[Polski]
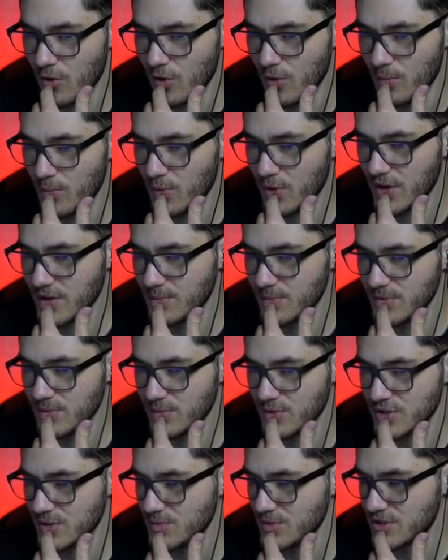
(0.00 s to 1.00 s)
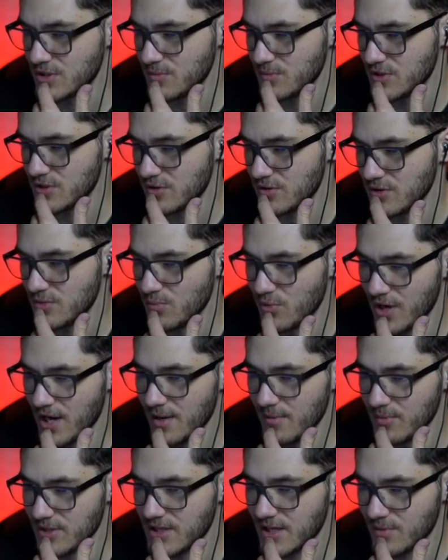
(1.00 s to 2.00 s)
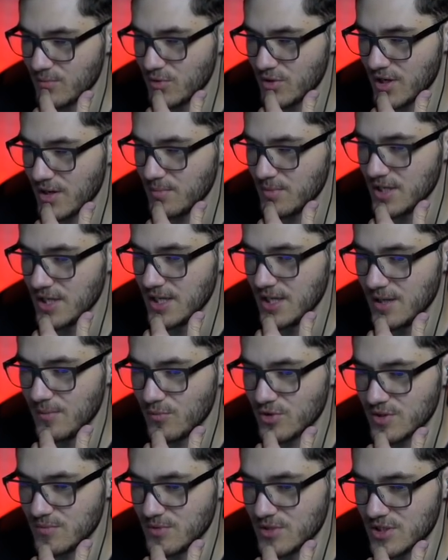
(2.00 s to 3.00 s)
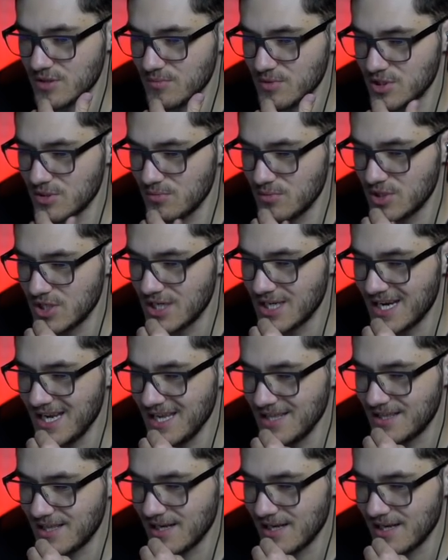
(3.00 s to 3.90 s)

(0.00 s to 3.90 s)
o, możemy, możemy sobie zrobić, możemy, tak, możemy. Możemy sobie zrobić Grey